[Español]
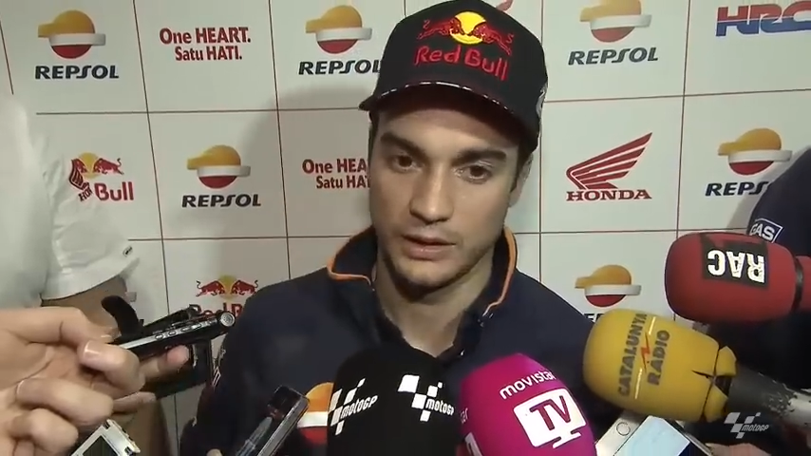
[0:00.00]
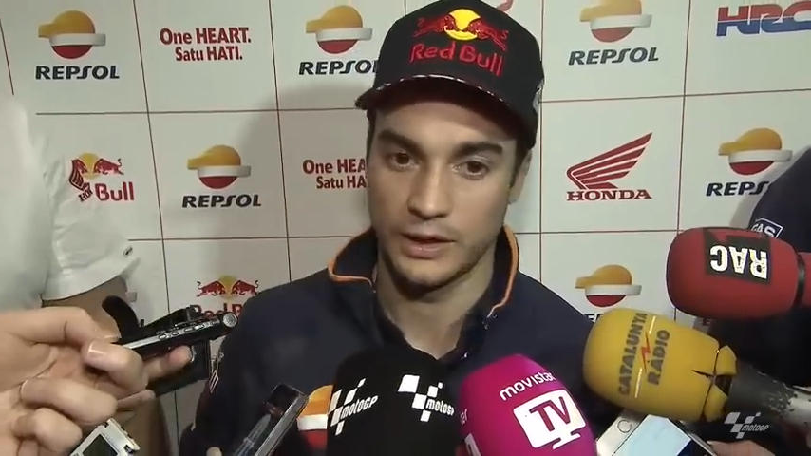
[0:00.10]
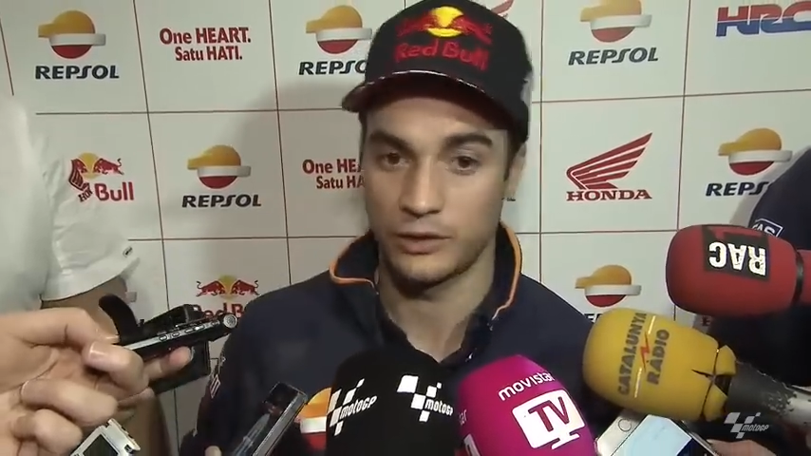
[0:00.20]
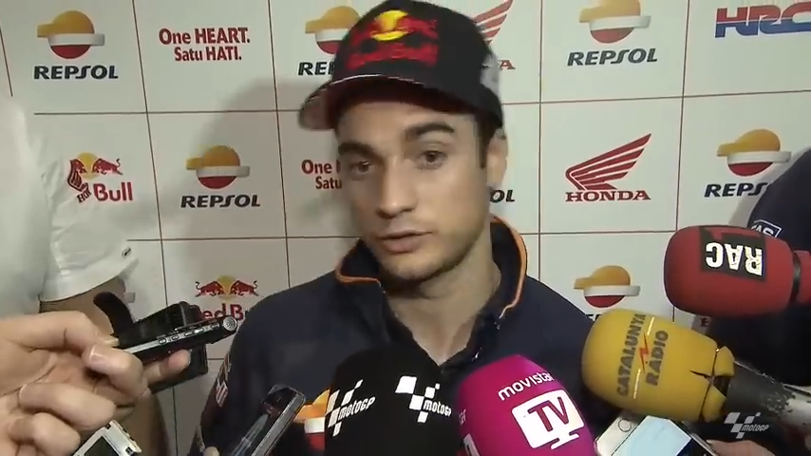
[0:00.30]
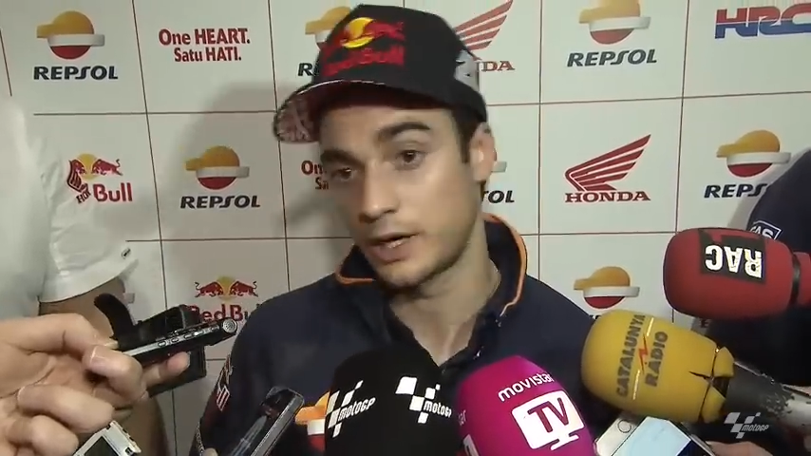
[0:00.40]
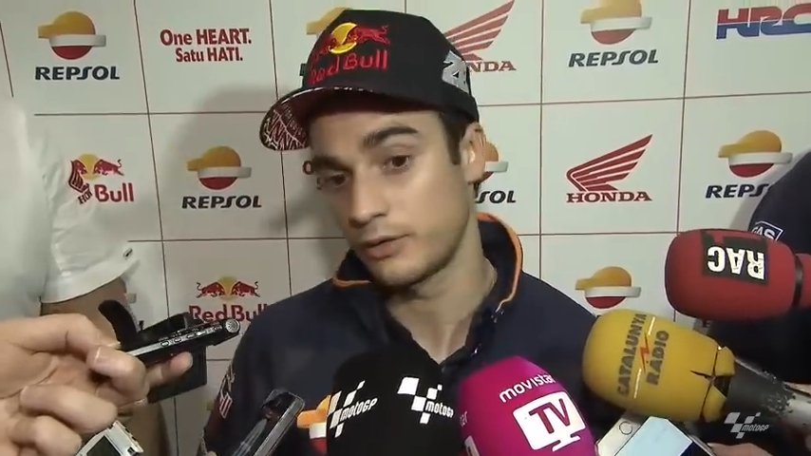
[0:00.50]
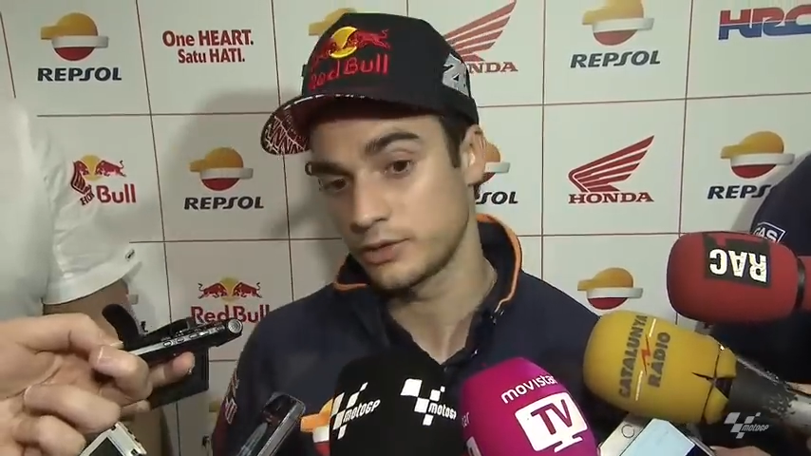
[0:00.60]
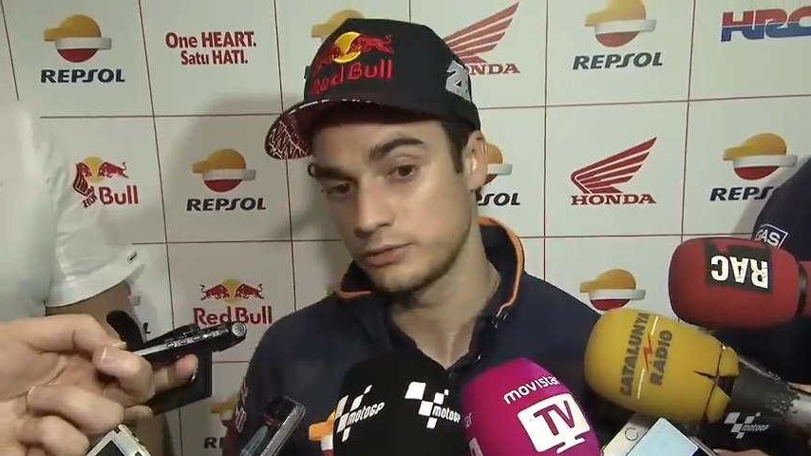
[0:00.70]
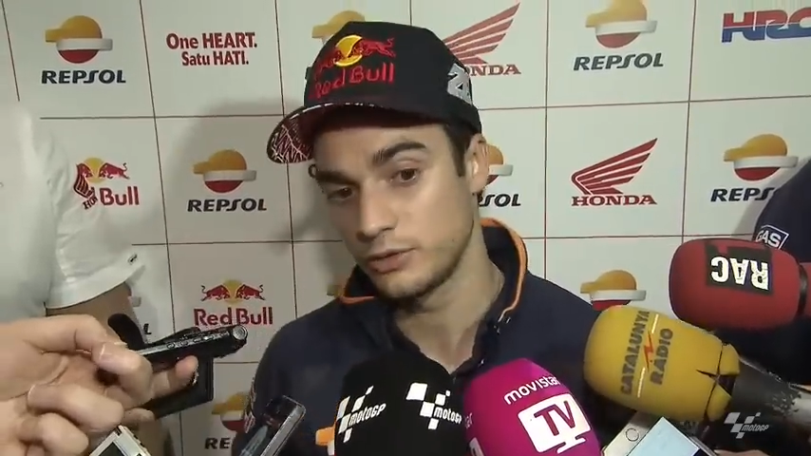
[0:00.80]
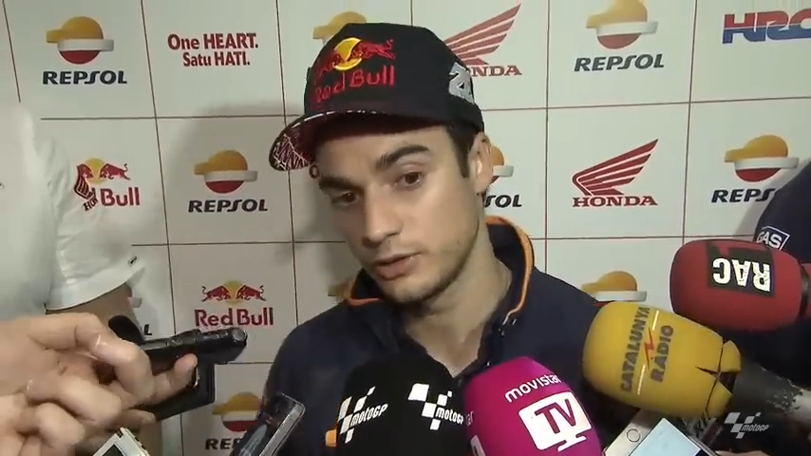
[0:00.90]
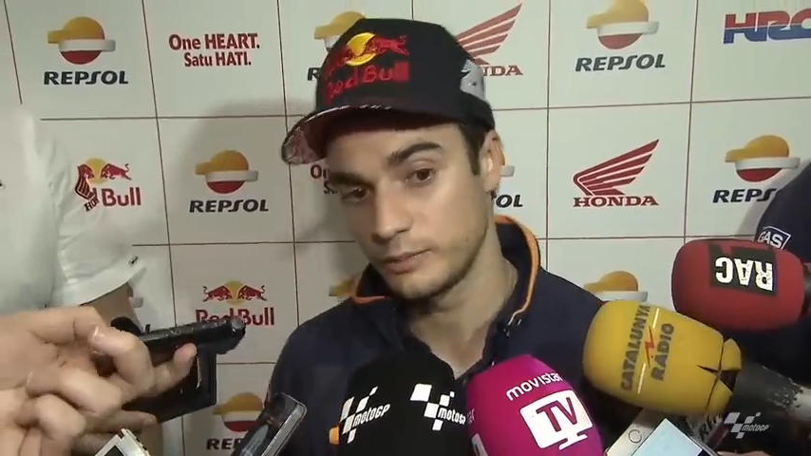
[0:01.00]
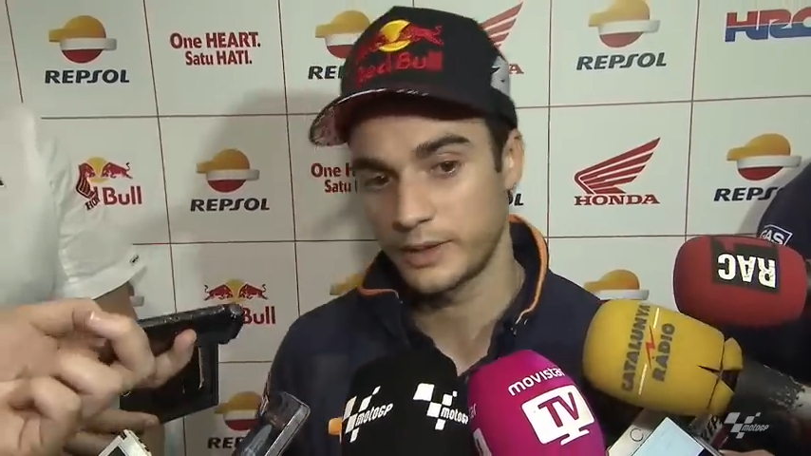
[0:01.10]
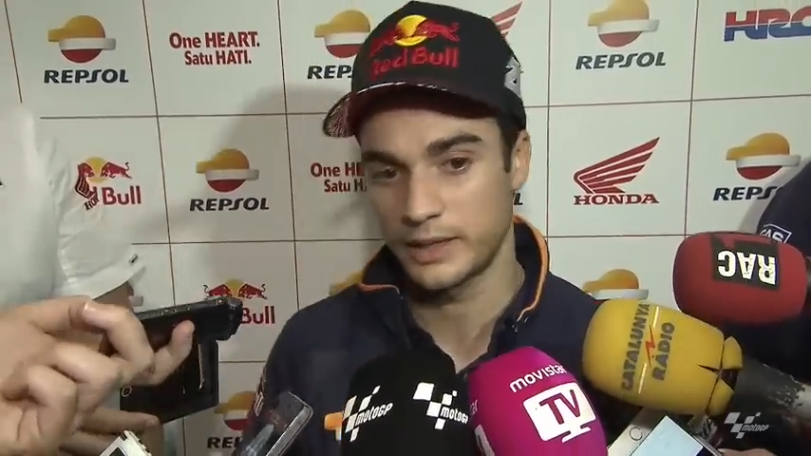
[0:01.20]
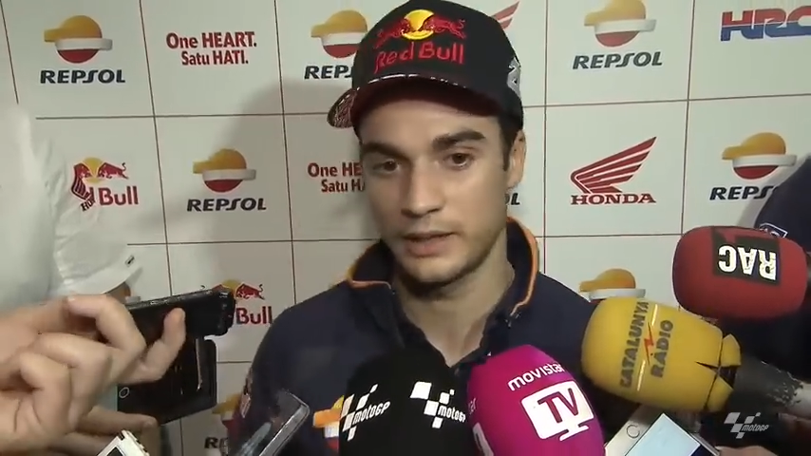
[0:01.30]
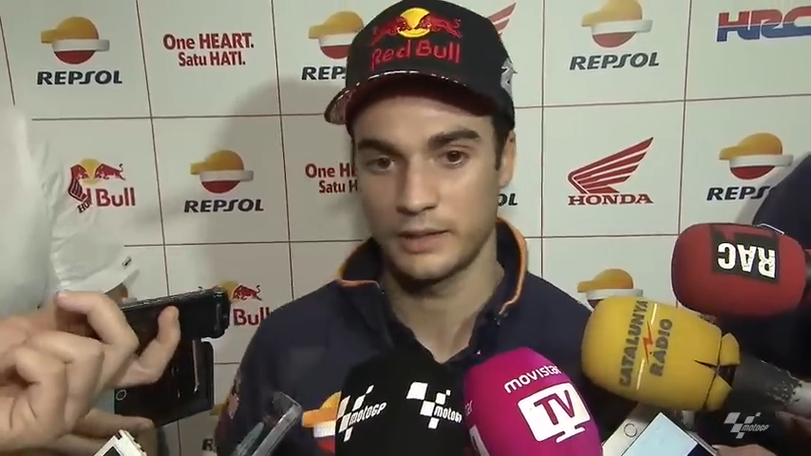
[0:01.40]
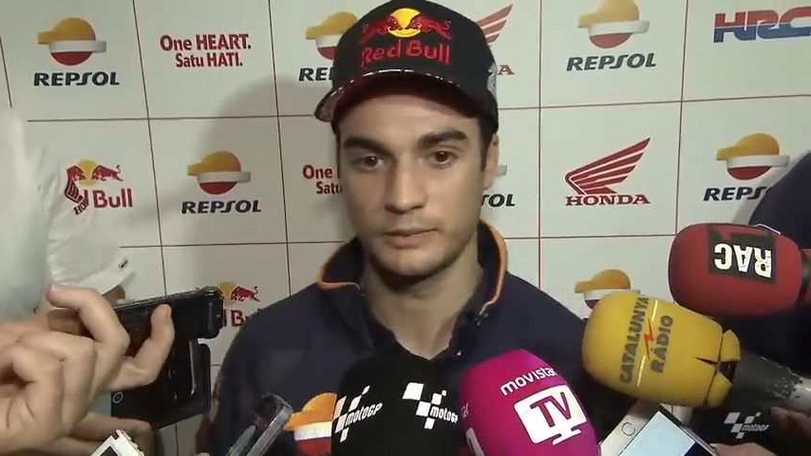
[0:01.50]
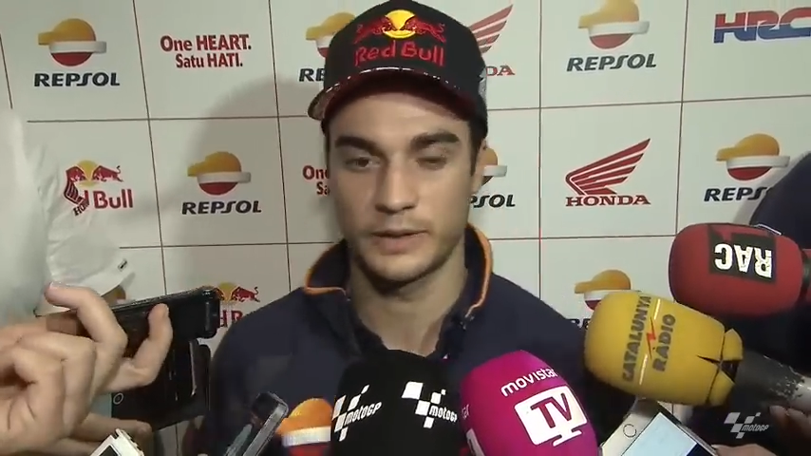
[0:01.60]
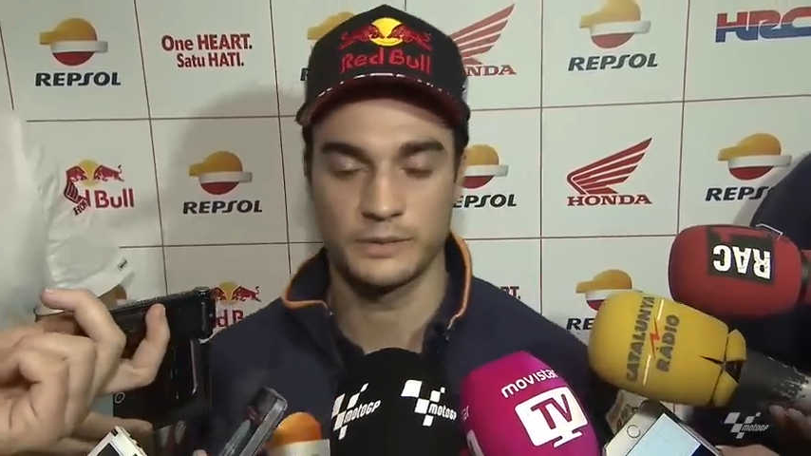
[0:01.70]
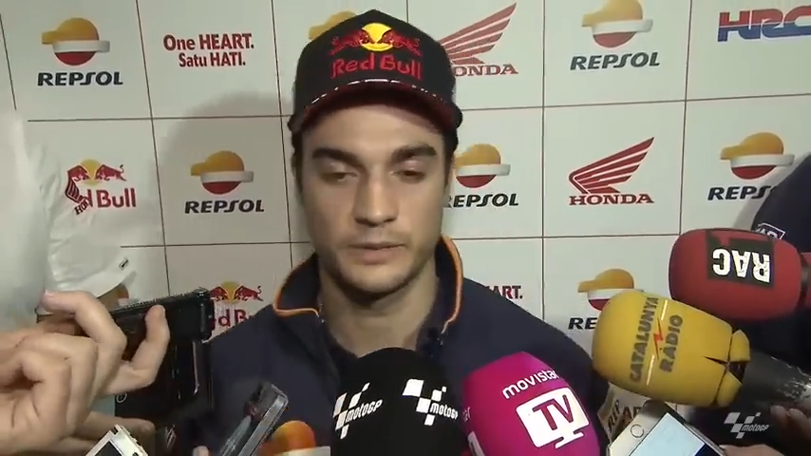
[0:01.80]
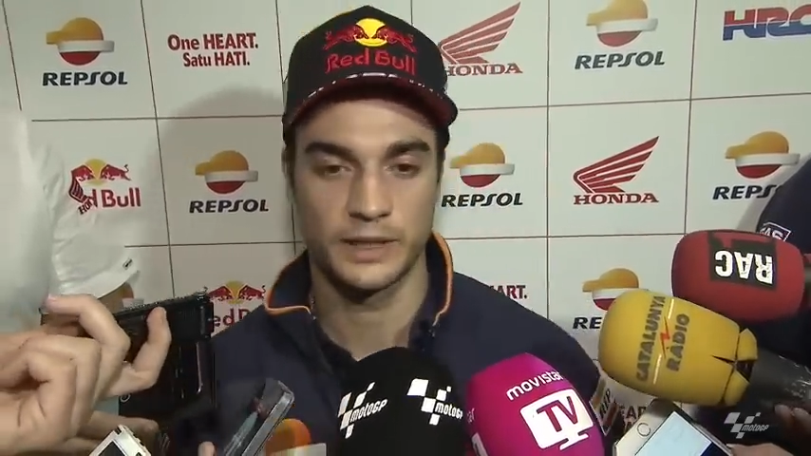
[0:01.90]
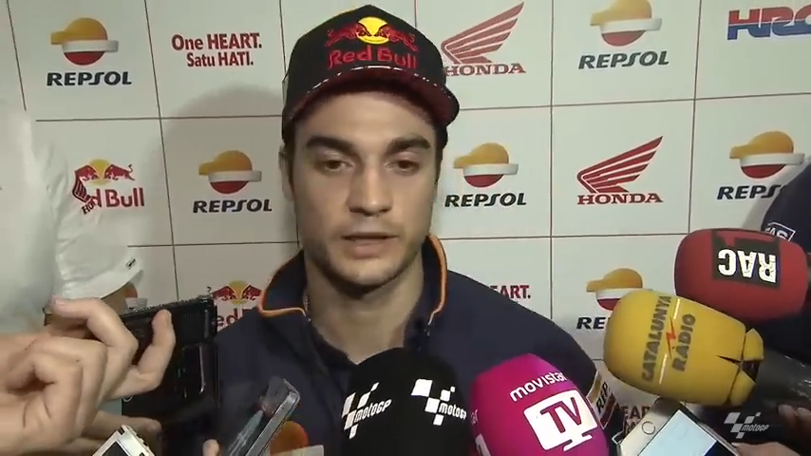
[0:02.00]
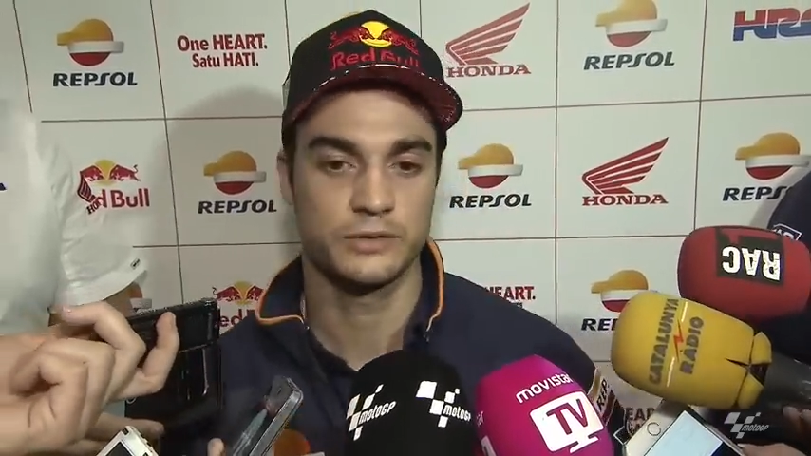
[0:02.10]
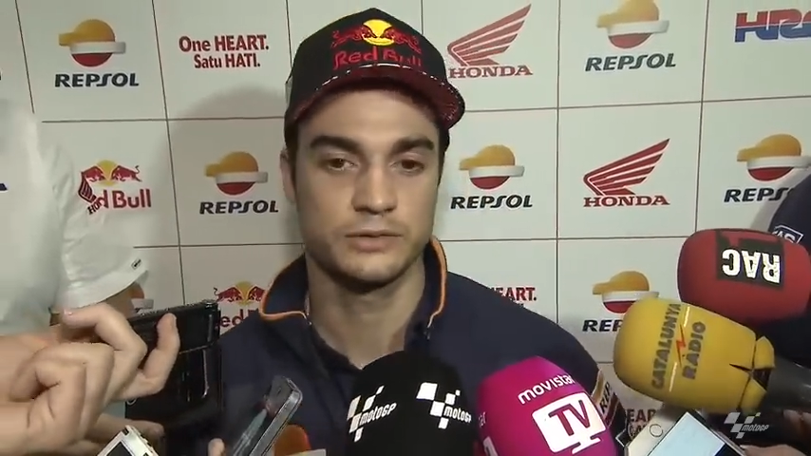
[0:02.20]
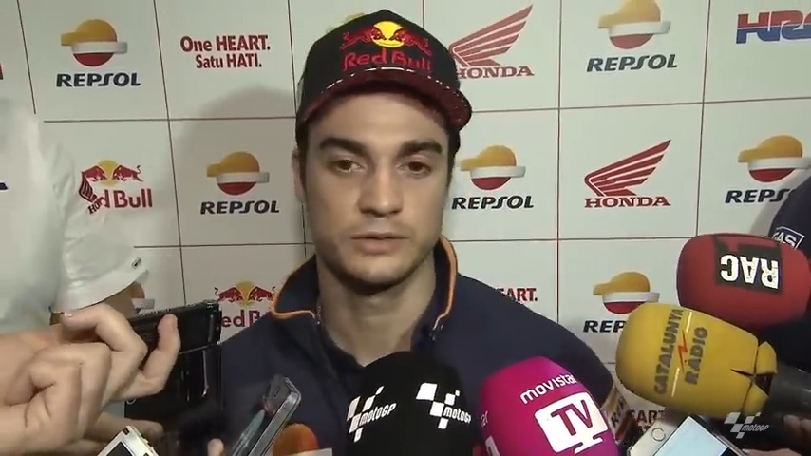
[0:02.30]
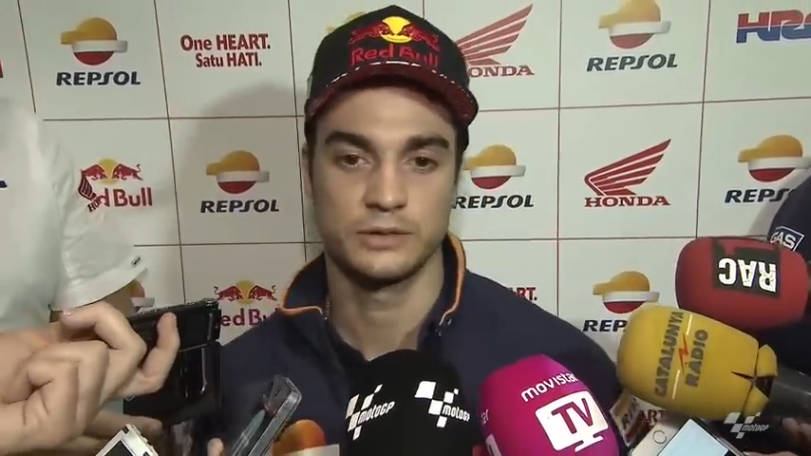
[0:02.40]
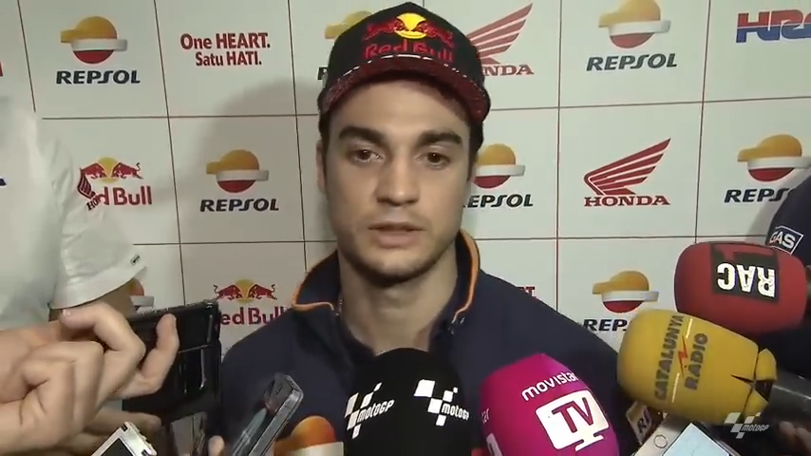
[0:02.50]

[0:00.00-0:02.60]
encontrar una solución para, para mi brazo.